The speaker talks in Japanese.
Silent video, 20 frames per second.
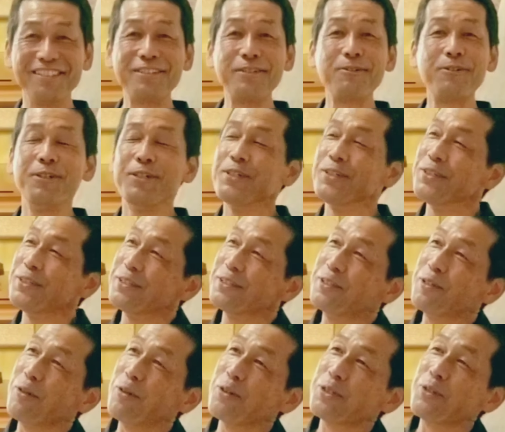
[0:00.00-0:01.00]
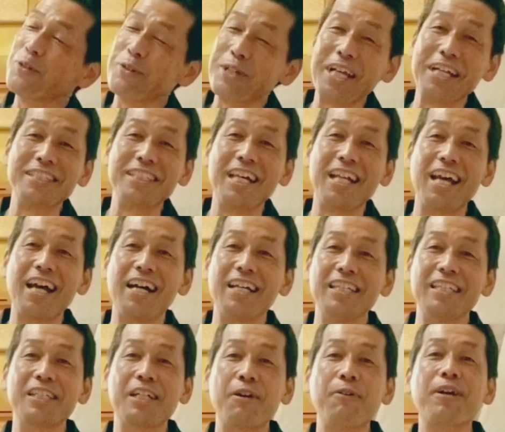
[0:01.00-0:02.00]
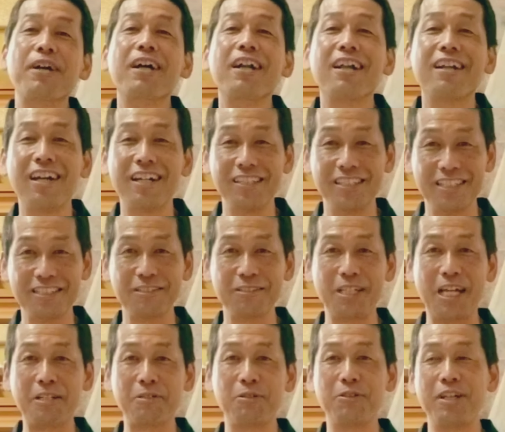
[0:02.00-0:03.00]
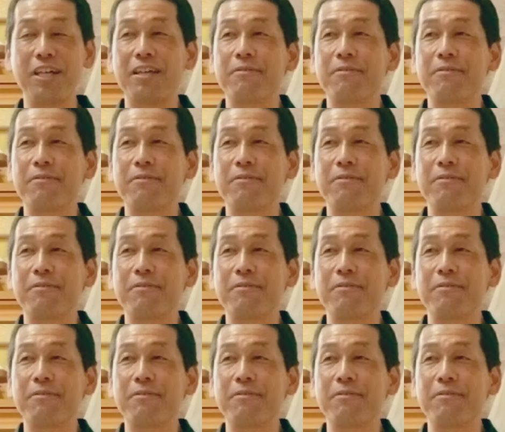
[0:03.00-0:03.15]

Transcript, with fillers: どう表現したらいいかわからないんですが、